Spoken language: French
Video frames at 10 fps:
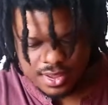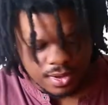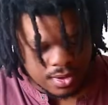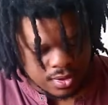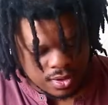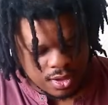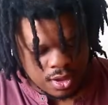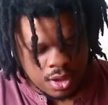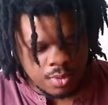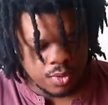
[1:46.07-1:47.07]
grandes
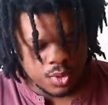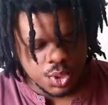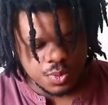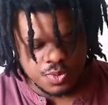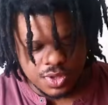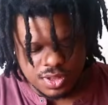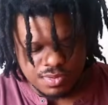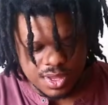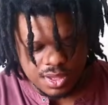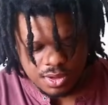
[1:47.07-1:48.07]
pour que je puisse
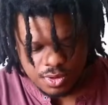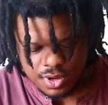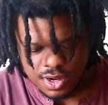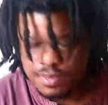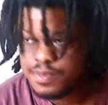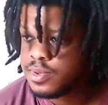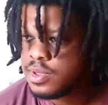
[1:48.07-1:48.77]
mettre le clip